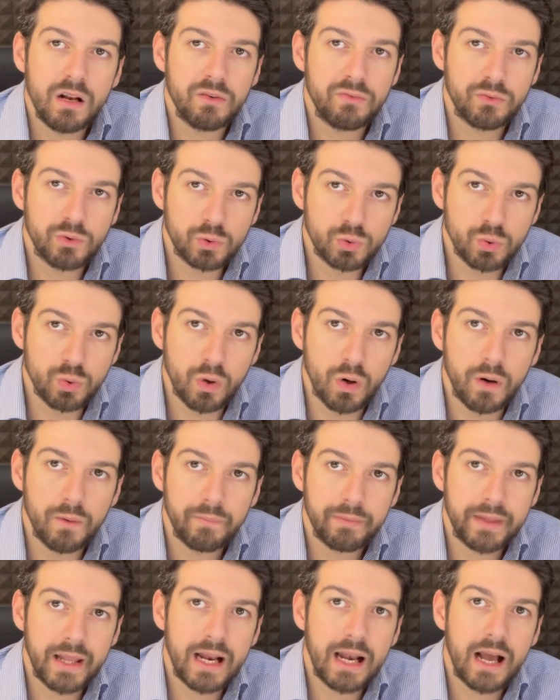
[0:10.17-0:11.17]
futuro
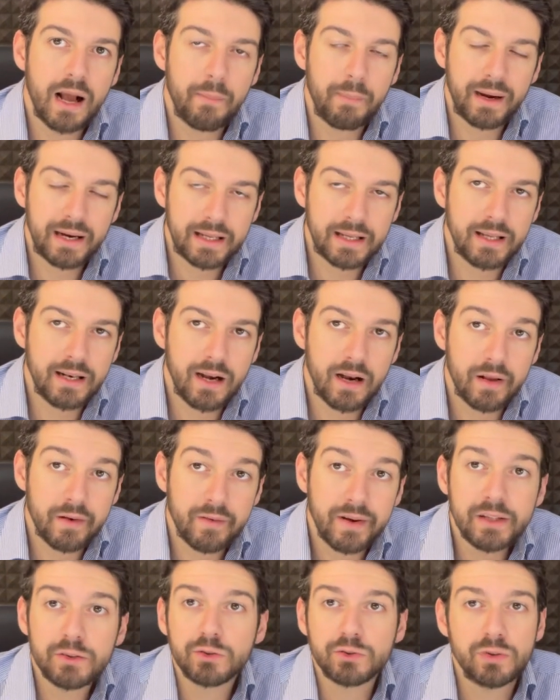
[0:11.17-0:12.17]
della panchina della
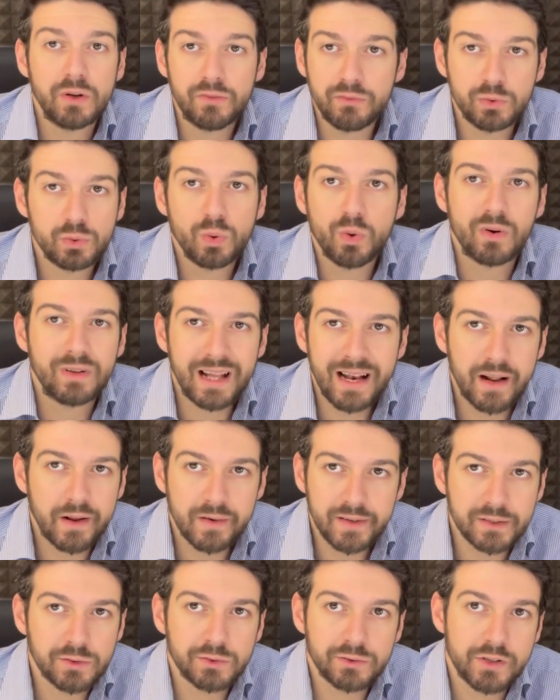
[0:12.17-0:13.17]
Juventus, il futuro della
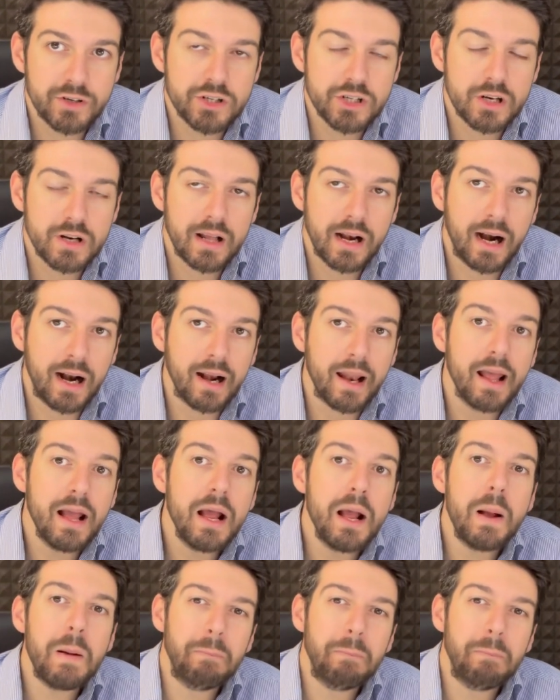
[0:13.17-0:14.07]
Juventus in generale.